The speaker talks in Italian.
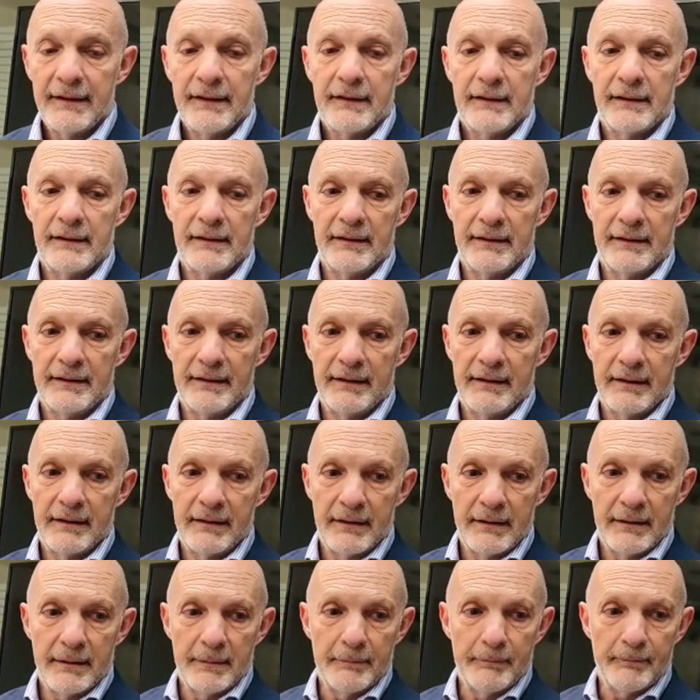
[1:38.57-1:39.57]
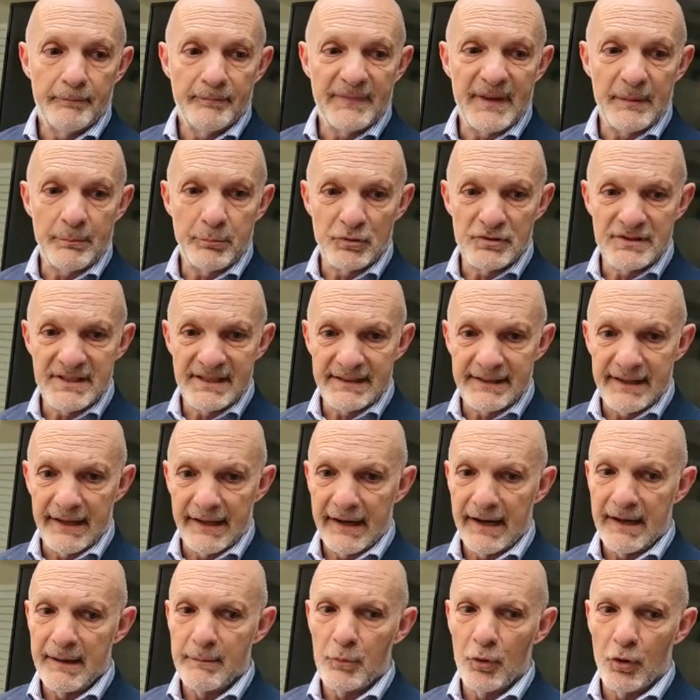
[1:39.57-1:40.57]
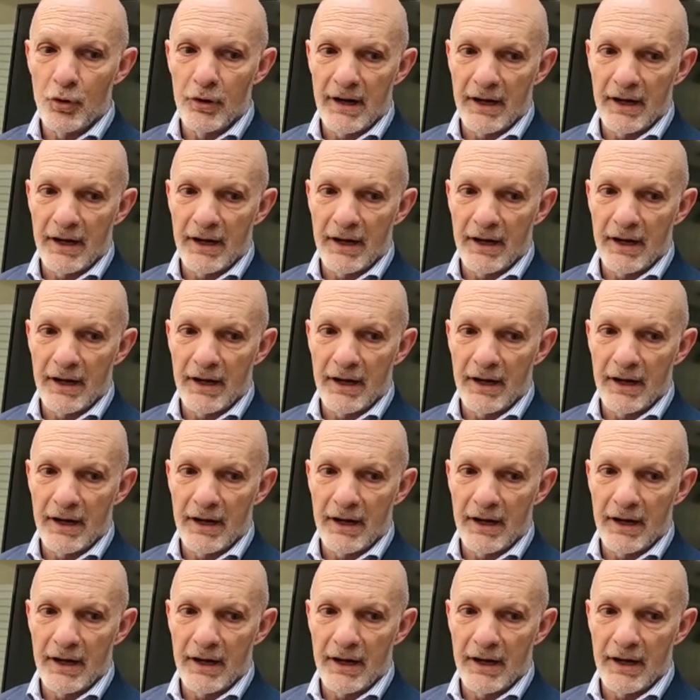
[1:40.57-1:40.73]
eh, depositeremo